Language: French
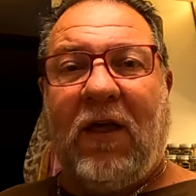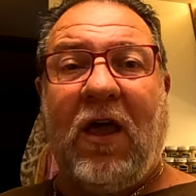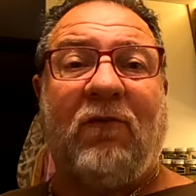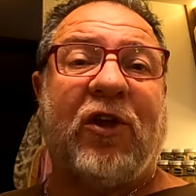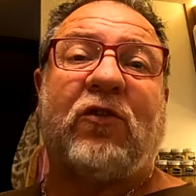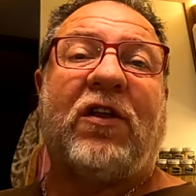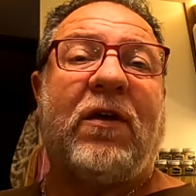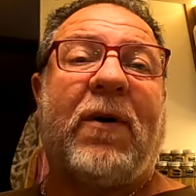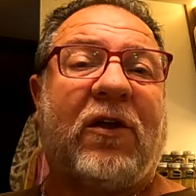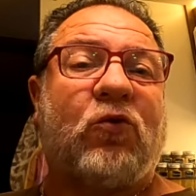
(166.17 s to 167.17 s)
Et en fait, on a
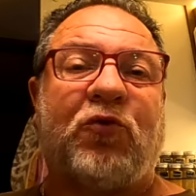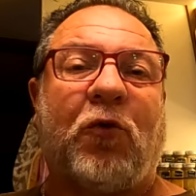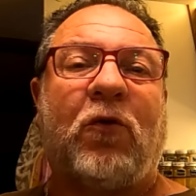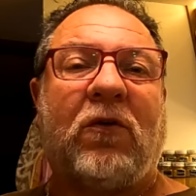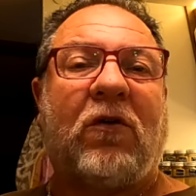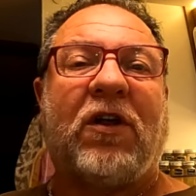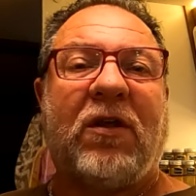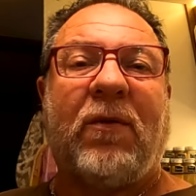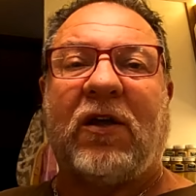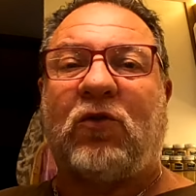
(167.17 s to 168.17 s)
démarré trop tôt, on a
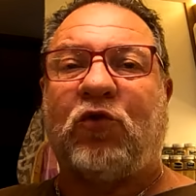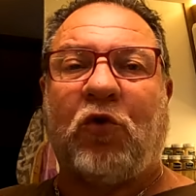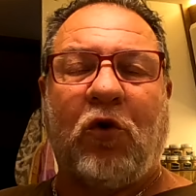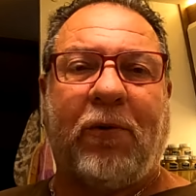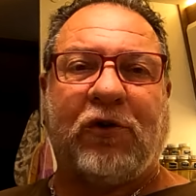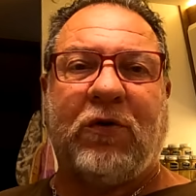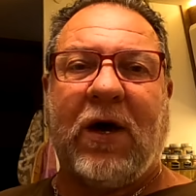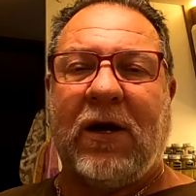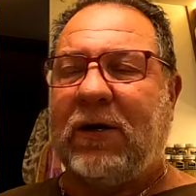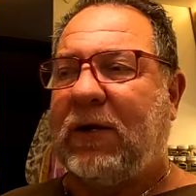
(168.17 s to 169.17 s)
démarré trop tôt le
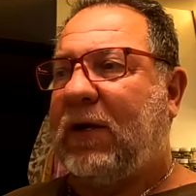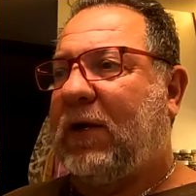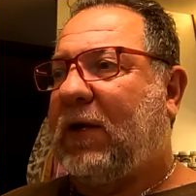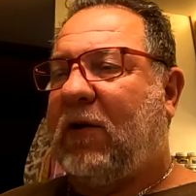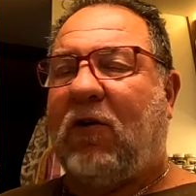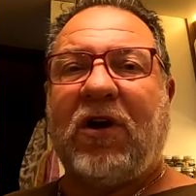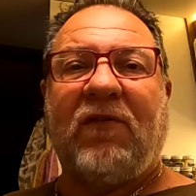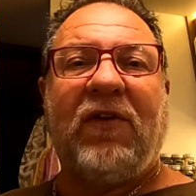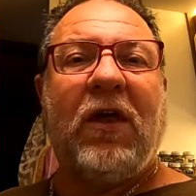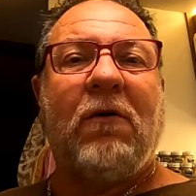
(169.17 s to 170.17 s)
Portugal on
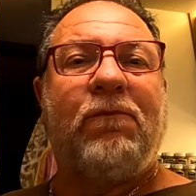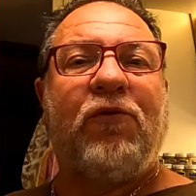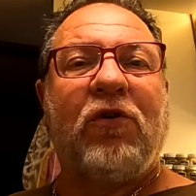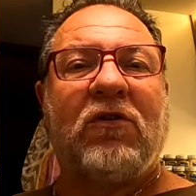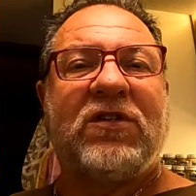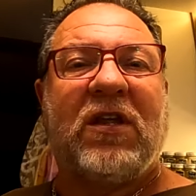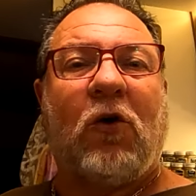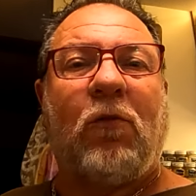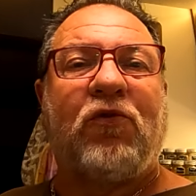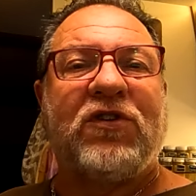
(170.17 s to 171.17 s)
avait un peu, on s'était
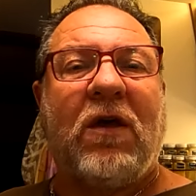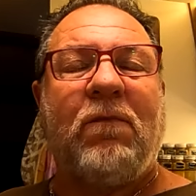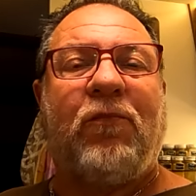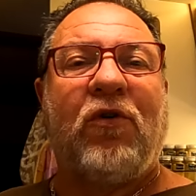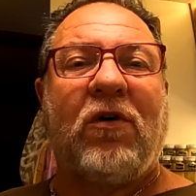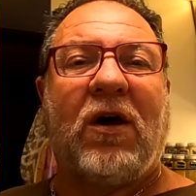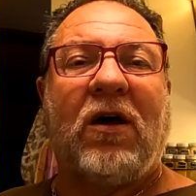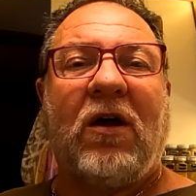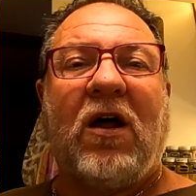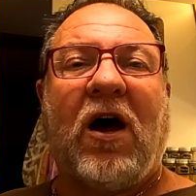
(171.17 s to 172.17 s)
reposé un peu
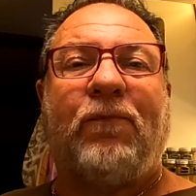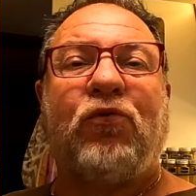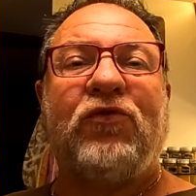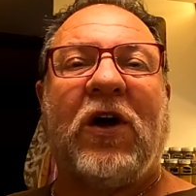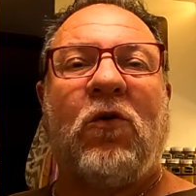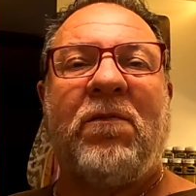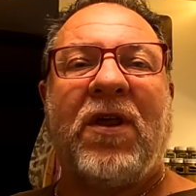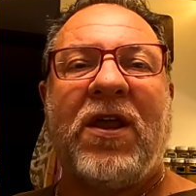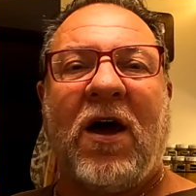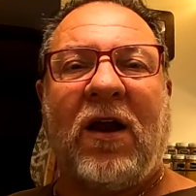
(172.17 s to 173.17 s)
à, Punta
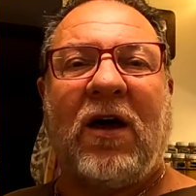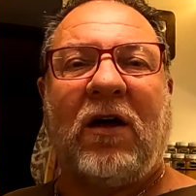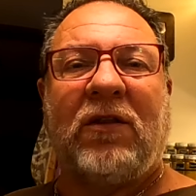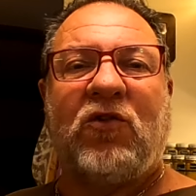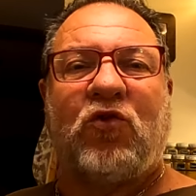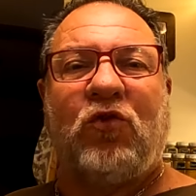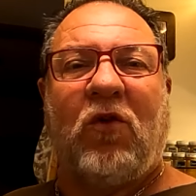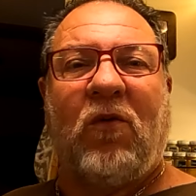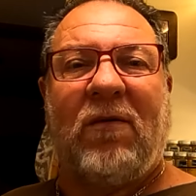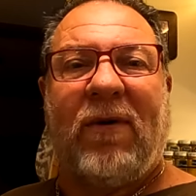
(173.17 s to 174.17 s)
Umbria, là, en dessous
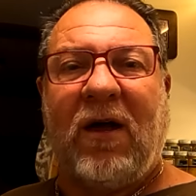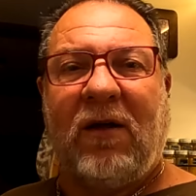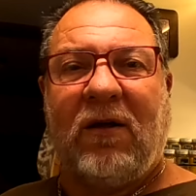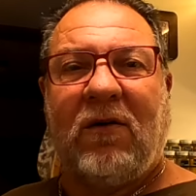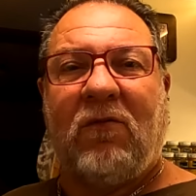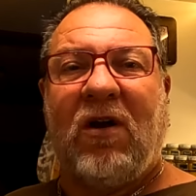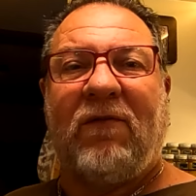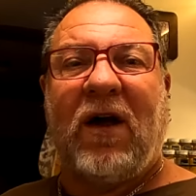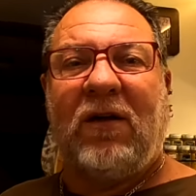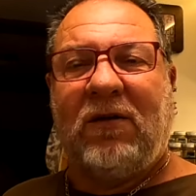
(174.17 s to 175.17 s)
de Huelva,
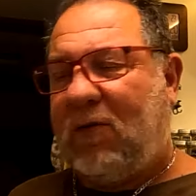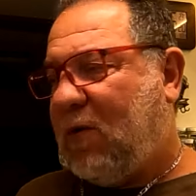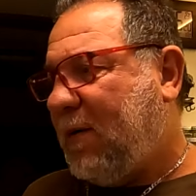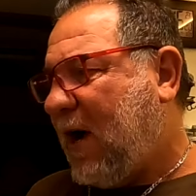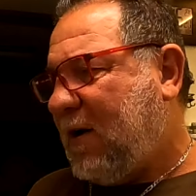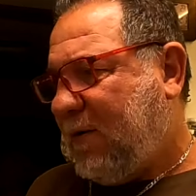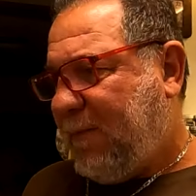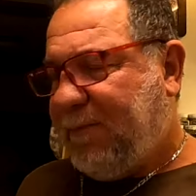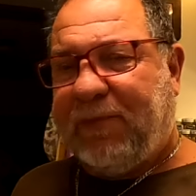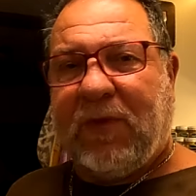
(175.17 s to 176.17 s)
Huelva, Huelva,
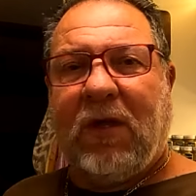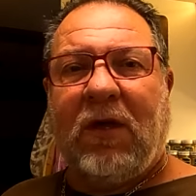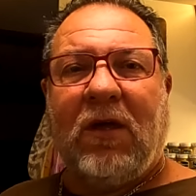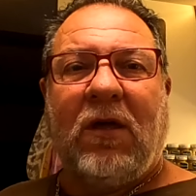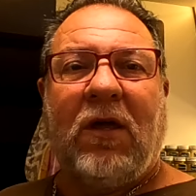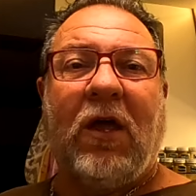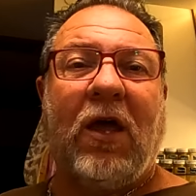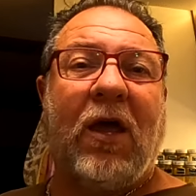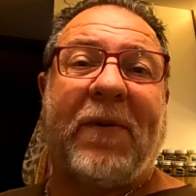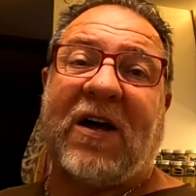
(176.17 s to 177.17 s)

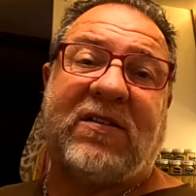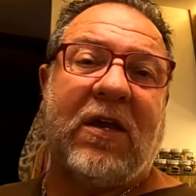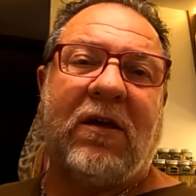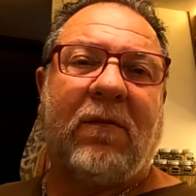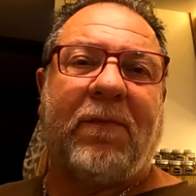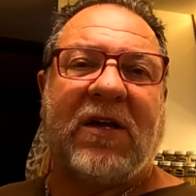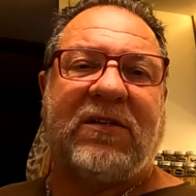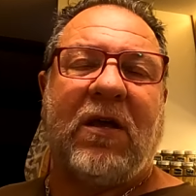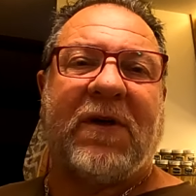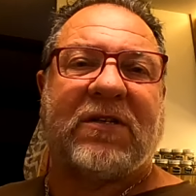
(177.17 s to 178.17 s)
et pas assez, pas
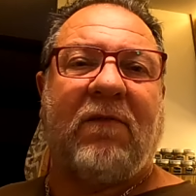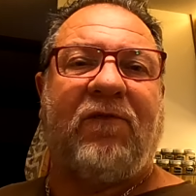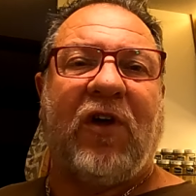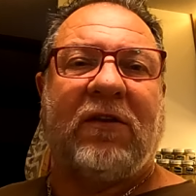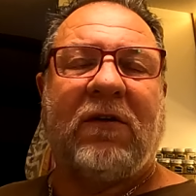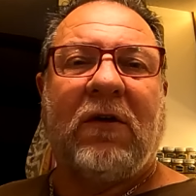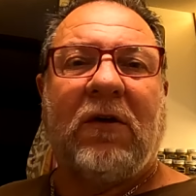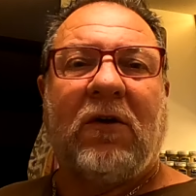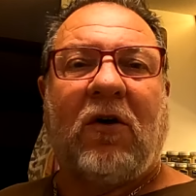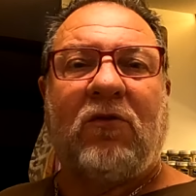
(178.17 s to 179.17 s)
assez parce qu'en fait,
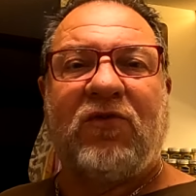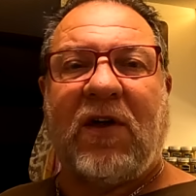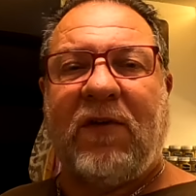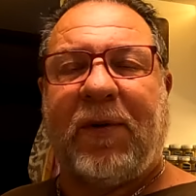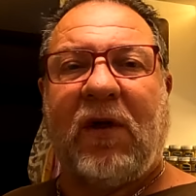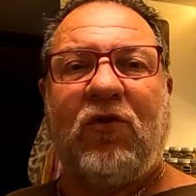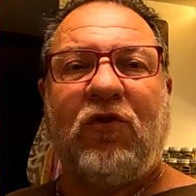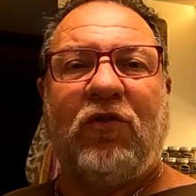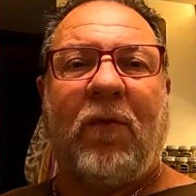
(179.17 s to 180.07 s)
on nous avait prévenu